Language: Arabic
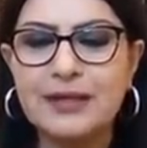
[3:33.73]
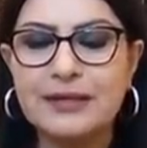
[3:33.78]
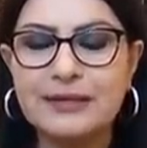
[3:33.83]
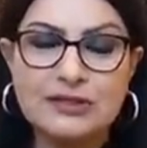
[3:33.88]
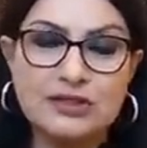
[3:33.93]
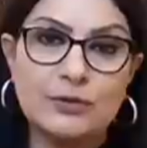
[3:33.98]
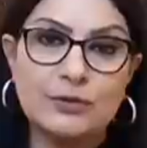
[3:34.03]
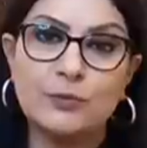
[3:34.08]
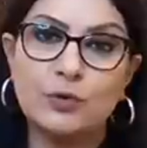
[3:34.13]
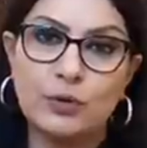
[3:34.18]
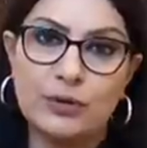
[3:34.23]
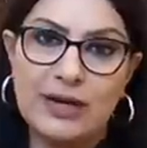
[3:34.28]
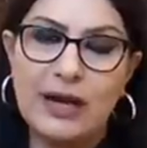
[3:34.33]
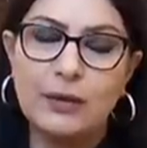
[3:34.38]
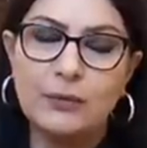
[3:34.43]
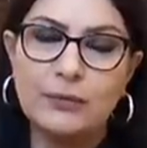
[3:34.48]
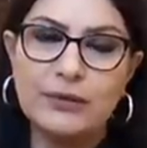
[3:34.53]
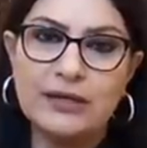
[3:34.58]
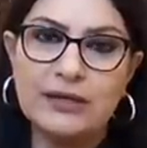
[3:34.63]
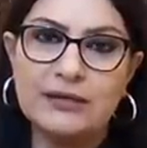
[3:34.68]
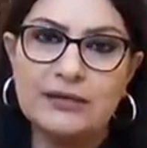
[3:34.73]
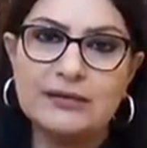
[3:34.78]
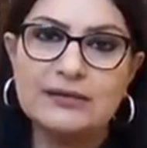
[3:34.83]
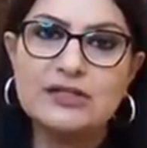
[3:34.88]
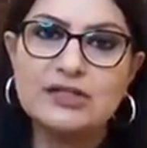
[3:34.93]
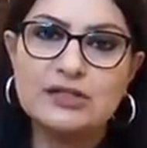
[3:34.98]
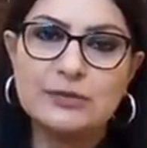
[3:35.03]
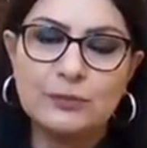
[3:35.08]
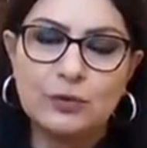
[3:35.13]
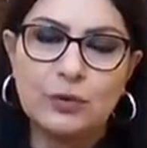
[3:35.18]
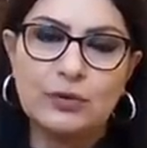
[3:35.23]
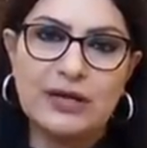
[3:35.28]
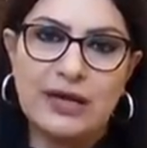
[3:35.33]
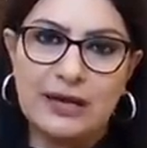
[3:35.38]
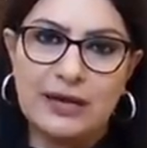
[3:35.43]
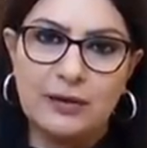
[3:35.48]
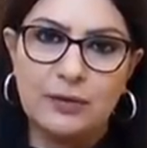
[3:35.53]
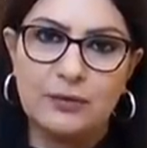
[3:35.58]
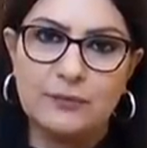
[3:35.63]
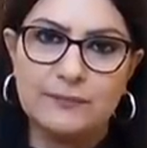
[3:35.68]
نجم يكون قوي نجم يكون
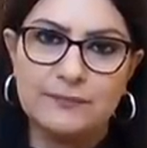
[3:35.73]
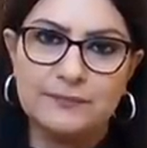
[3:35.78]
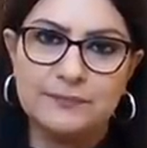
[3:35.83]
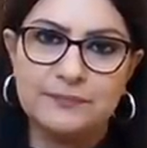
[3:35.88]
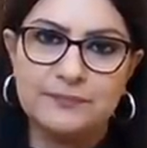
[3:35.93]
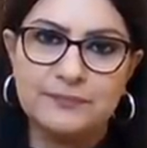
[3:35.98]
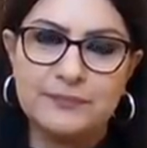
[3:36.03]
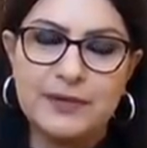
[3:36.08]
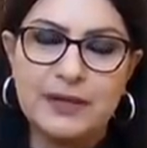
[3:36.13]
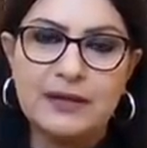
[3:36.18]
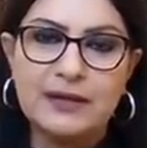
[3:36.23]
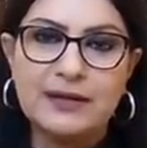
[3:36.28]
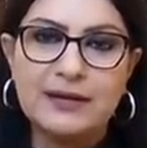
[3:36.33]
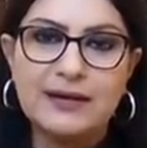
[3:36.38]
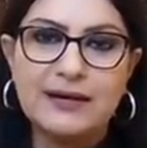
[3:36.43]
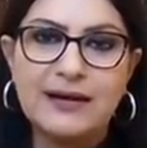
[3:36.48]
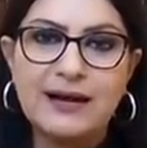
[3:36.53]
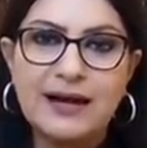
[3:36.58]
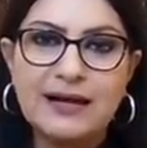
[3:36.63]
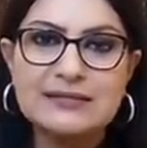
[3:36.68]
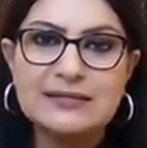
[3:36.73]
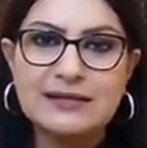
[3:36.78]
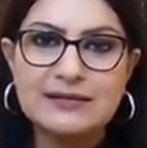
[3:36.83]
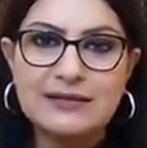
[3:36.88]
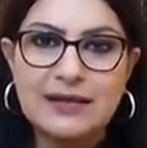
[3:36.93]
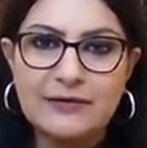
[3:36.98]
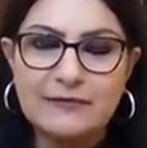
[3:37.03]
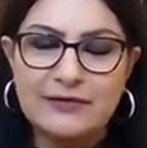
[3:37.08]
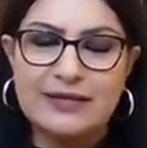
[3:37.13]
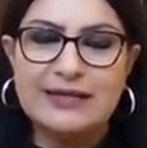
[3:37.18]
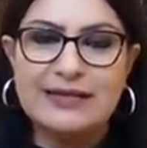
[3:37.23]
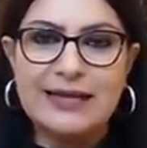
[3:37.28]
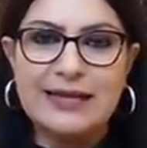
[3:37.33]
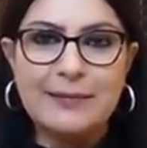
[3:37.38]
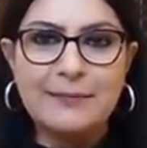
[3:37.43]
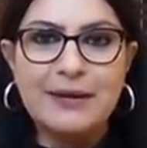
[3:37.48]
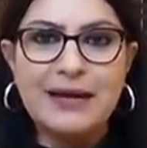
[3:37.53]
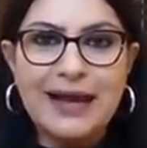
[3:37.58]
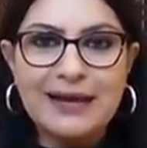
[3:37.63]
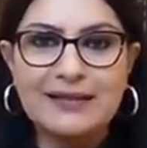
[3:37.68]
حلو خاصة في
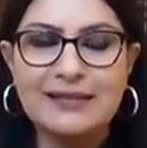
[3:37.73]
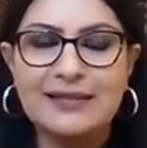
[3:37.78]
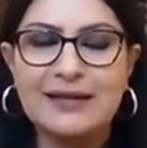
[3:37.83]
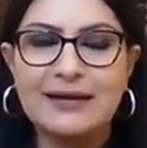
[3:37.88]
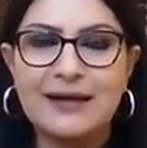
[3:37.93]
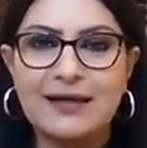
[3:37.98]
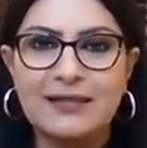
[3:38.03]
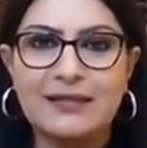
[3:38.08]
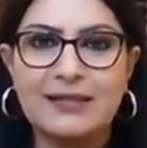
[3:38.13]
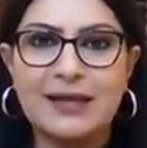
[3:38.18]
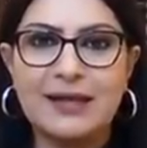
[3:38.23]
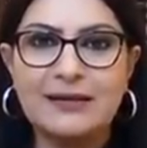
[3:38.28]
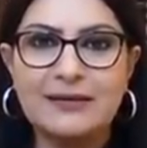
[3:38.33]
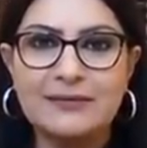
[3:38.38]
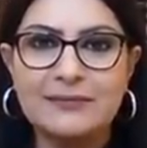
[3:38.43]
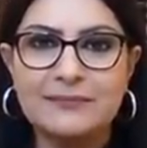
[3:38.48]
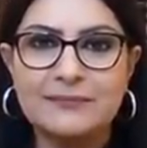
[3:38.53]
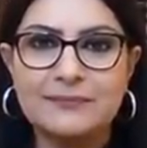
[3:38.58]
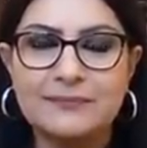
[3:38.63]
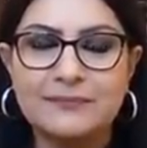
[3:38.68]
الأيام الأكثر حظا